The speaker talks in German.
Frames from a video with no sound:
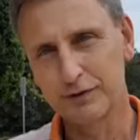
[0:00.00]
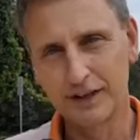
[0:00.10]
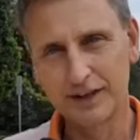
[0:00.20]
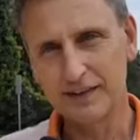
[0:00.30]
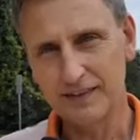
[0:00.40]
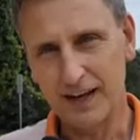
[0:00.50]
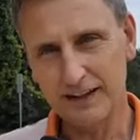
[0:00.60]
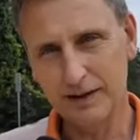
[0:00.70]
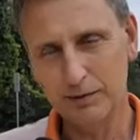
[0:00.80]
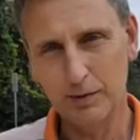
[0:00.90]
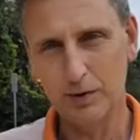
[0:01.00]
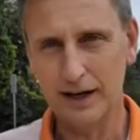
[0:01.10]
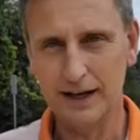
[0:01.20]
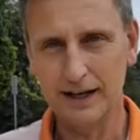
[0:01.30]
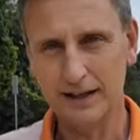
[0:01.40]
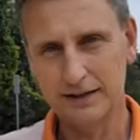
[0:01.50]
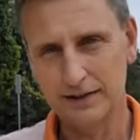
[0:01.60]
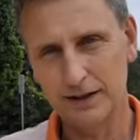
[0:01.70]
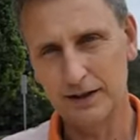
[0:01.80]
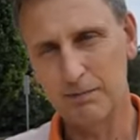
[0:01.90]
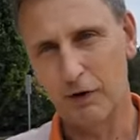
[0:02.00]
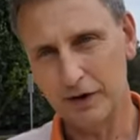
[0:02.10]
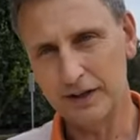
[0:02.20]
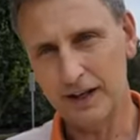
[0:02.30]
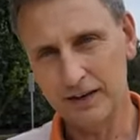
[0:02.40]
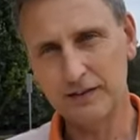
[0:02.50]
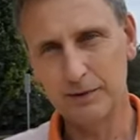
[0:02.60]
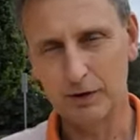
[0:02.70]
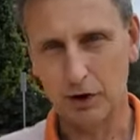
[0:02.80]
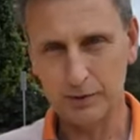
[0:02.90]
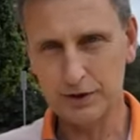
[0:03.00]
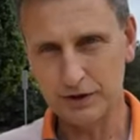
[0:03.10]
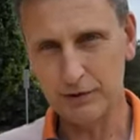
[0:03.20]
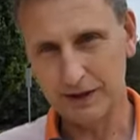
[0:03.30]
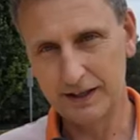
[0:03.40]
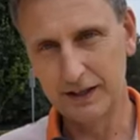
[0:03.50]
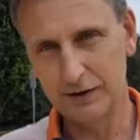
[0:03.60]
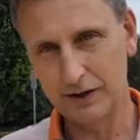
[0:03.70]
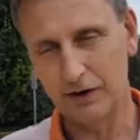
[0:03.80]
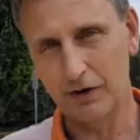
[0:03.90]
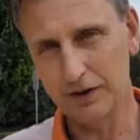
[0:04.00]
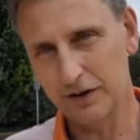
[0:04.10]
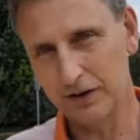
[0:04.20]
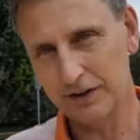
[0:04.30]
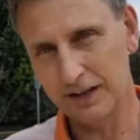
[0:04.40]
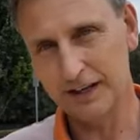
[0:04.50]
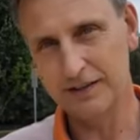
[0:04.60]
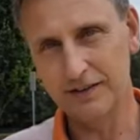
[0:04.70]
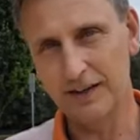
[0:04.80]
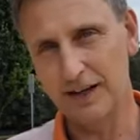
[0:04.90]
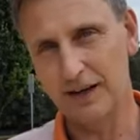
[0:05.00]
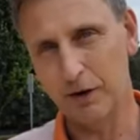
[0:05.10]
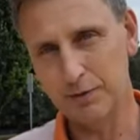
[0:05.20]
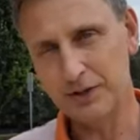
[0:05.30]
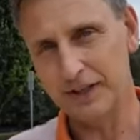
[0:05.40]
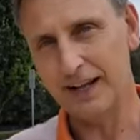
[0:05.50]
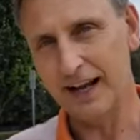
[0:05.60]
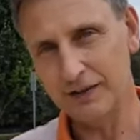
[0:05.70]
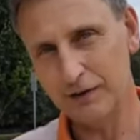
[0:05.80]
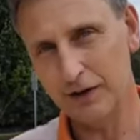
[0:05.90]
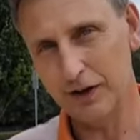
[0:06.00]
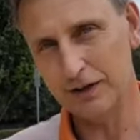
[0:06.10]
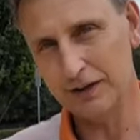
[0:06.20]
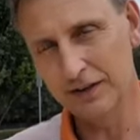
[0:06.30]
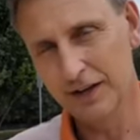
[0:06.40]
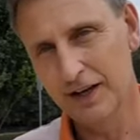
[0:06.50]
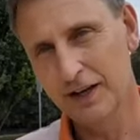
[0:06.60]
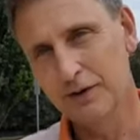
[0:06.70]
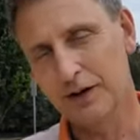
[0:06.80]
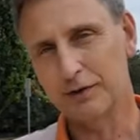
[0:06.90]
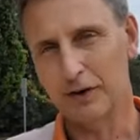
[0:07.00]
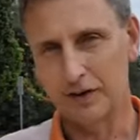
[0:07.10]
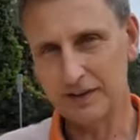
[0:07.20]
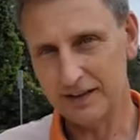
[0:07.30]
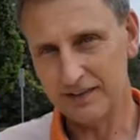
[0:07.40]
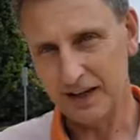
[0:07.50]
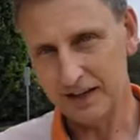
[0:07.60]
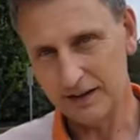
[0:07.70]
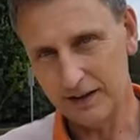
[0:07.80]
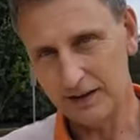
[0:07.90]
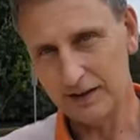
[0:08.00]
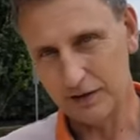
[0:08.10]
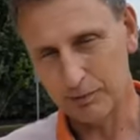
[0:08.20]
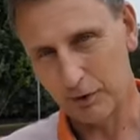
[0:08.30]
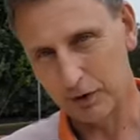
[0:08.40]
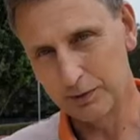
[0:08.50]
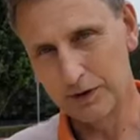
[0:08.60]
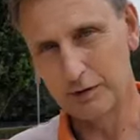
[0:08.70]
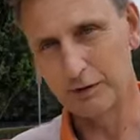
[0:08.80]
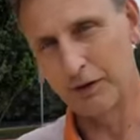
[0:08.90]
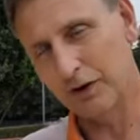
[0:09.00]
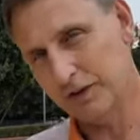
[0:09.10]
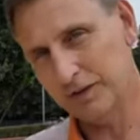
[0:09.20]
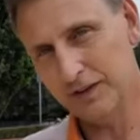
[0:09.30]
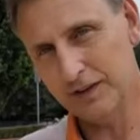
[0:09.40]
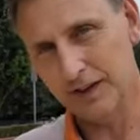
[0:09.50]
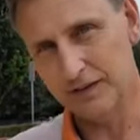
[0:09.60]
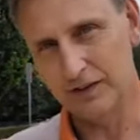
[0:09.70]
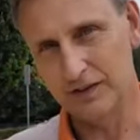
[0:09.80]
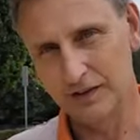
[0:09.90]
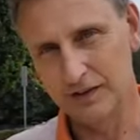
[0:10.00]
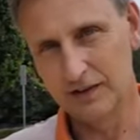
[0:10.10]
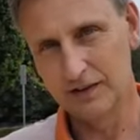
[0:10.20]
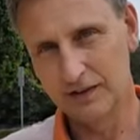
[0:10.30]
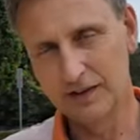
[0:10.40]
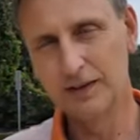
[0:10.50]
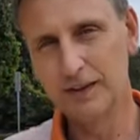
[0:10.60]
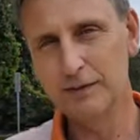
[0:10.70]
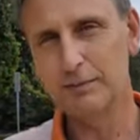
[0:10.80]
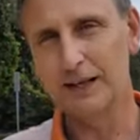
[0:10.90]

der linken Seite, wo äh, die Badegäste mit Abstandsmarkierungen angehalten haben, diese Abstände einzuhalten und auf der anderen Seite das Bad wieder zu verlassen, dass sie sich nicht